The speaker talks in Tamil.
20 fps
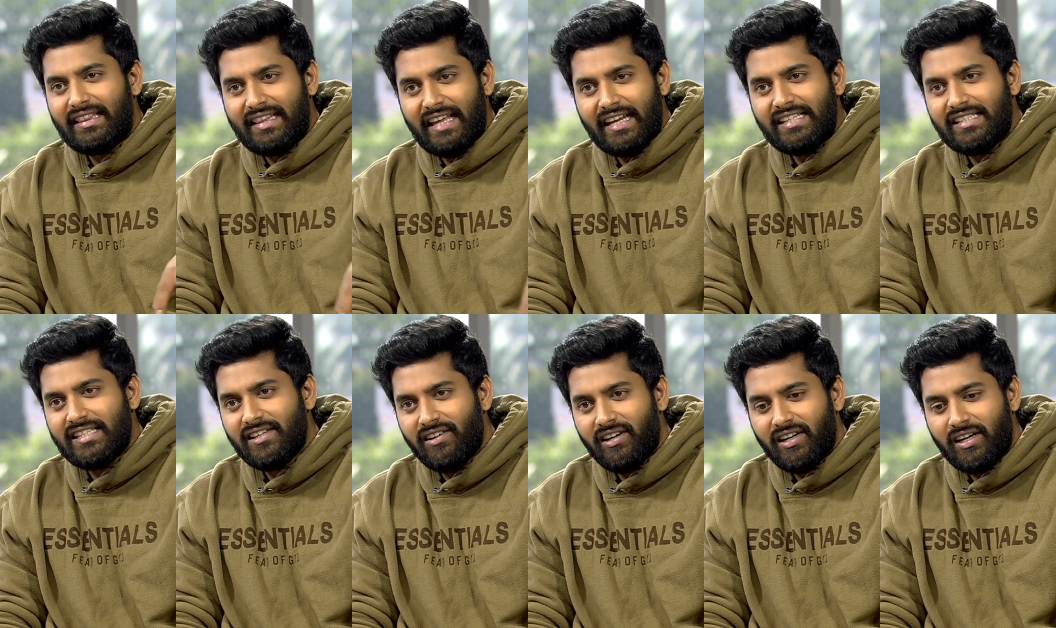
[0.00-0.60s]

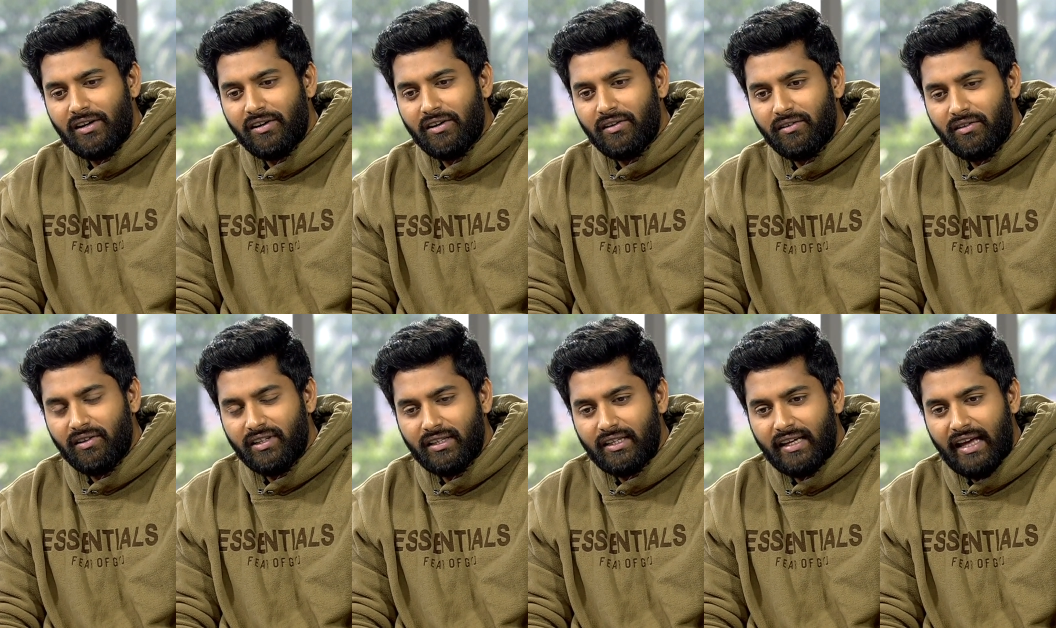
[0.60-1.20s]
தெரிஞ்சவர்களுக்கு
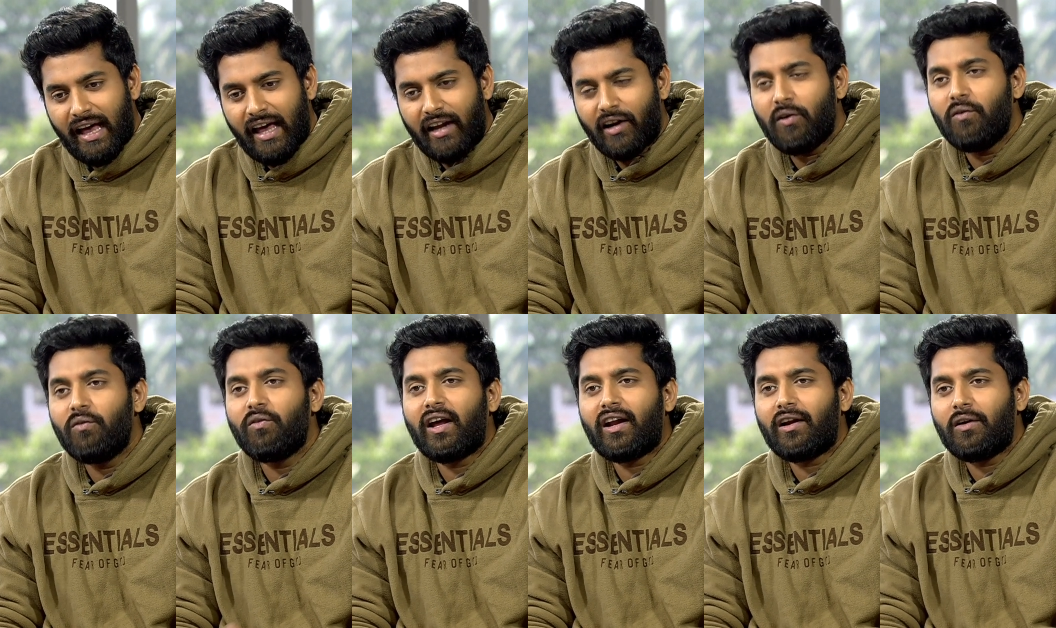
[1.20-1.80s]
வந்து
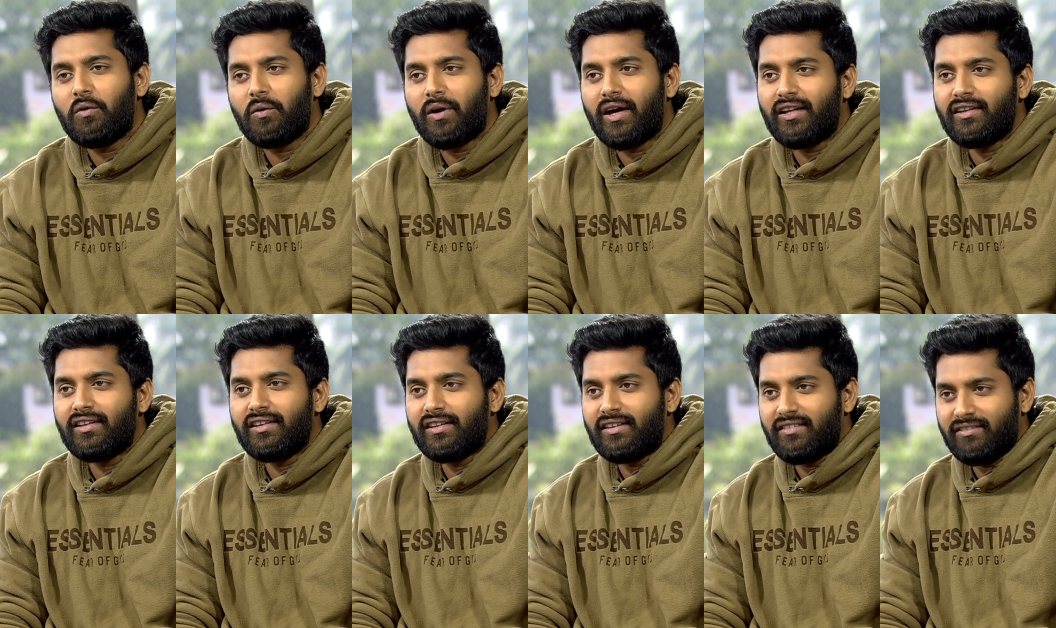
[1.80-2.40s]
யாருக்கும் வரக்கூடாது